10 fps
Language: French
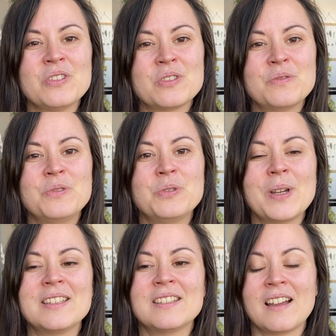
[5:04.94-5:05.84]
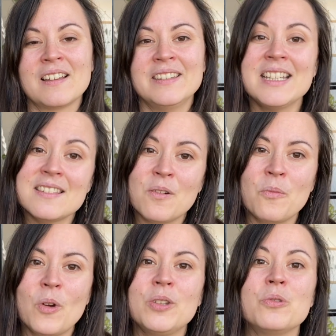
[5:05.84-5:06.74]
je vous souhaite un excellent
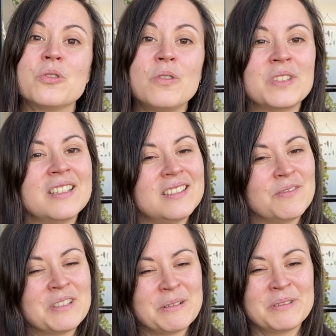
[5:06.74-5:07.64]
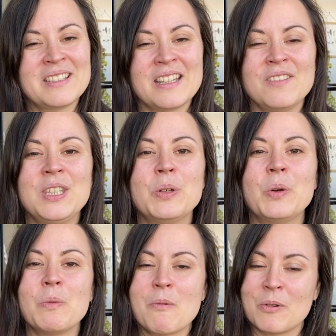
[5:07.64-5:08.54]
mois de janvier si vous écoutez cette
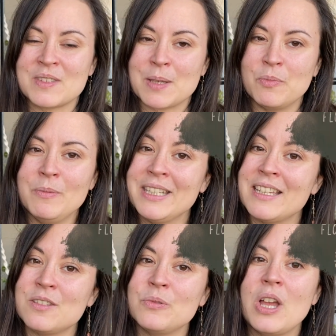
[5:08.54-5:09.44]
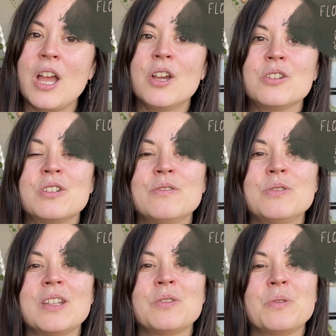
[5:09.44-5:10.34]
vidéo au moment de sa publication. Je vous
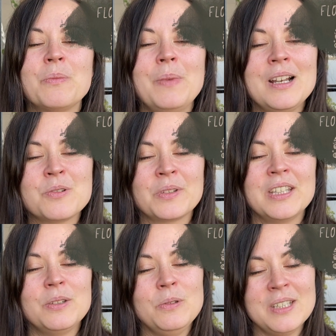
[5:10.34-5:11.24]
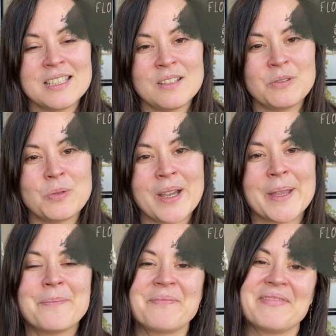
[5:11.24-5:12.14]
souhaite une belle journée, une excellente
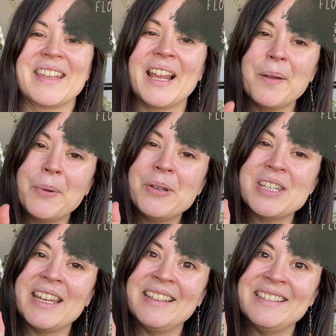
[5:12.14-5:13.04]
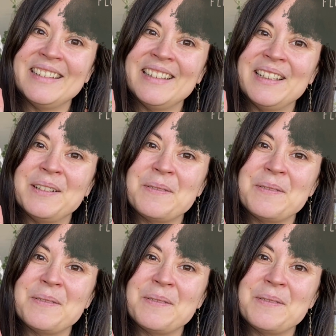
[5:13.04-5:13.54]
soirée et à la prochaine